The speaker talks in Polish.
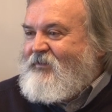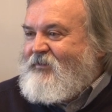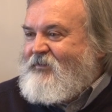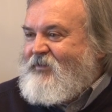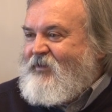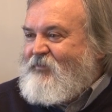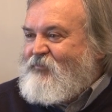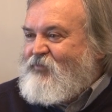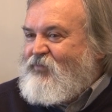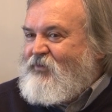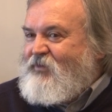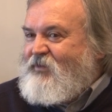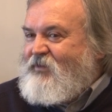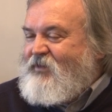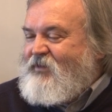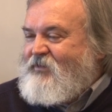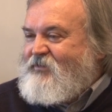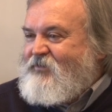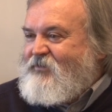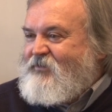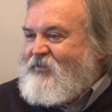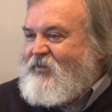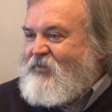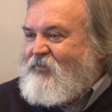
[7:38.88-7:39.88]
ten budynek
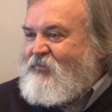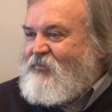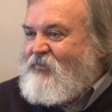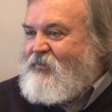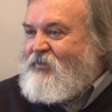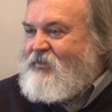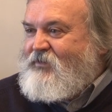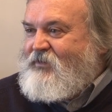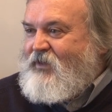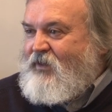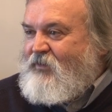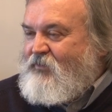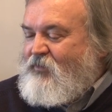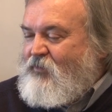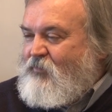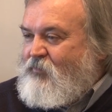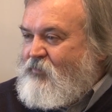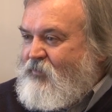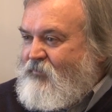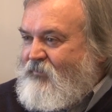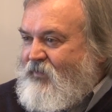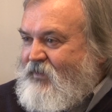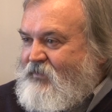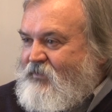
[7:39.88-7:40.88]
został
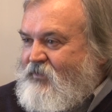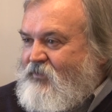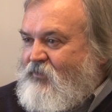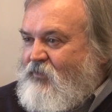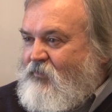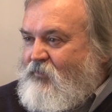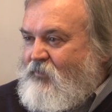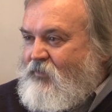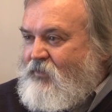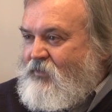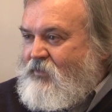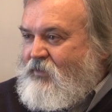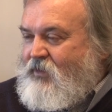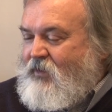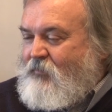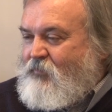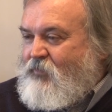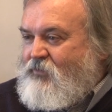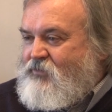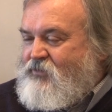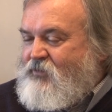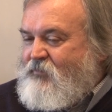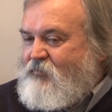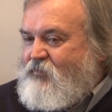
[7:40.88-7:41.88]
zaadoptowany do, dla
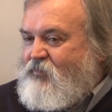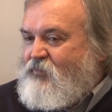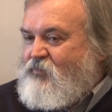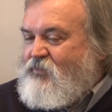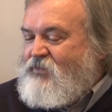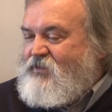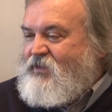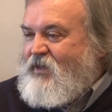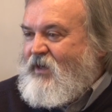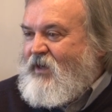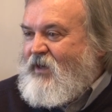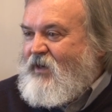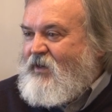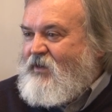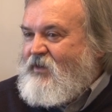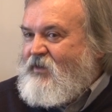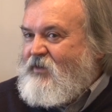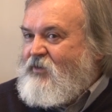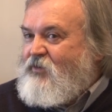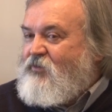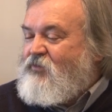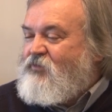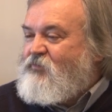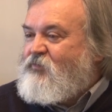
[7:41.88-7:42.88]
potrzeb muzealnych
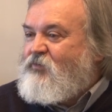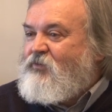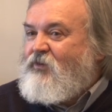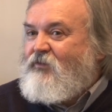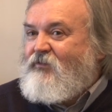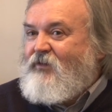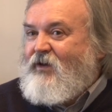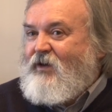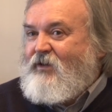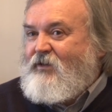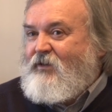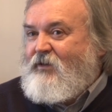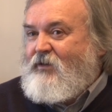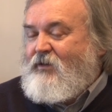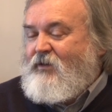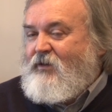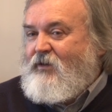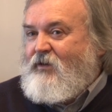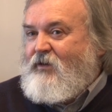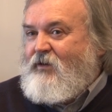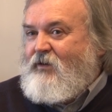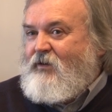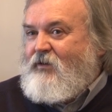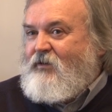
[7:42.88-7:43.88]
i rozbudowany.
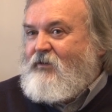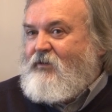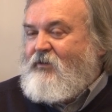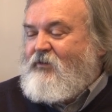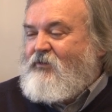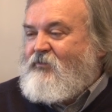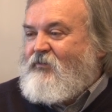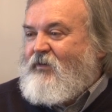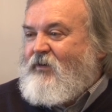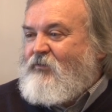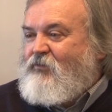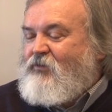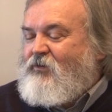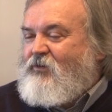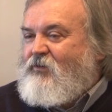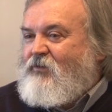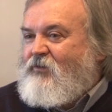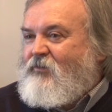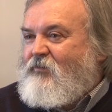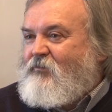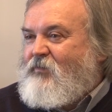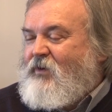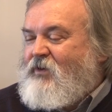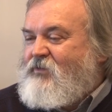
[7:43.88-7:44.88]
No, trwało
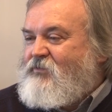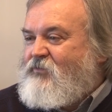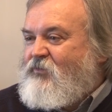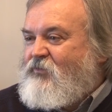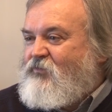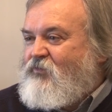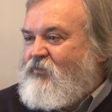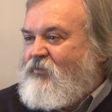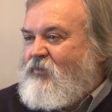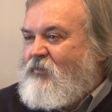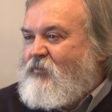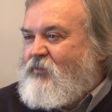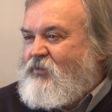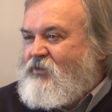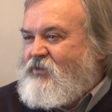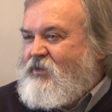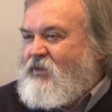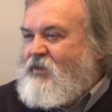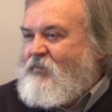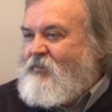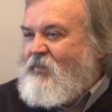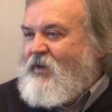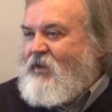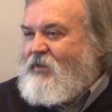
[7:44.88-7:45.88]
to bardzo długo, bo
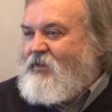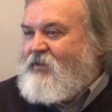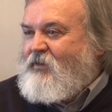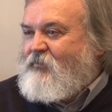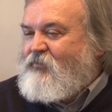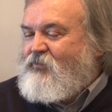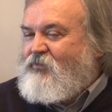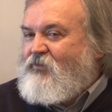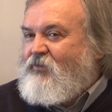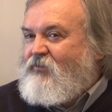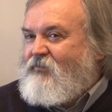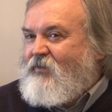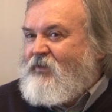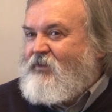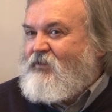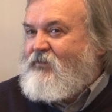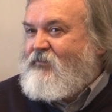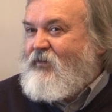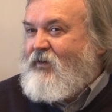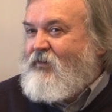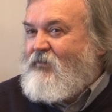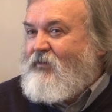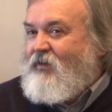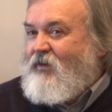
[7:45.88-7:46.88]
7 lat ta budowa
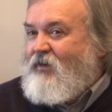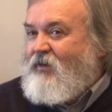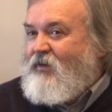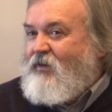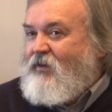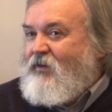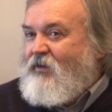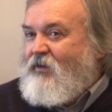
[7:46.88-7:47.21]
trwała.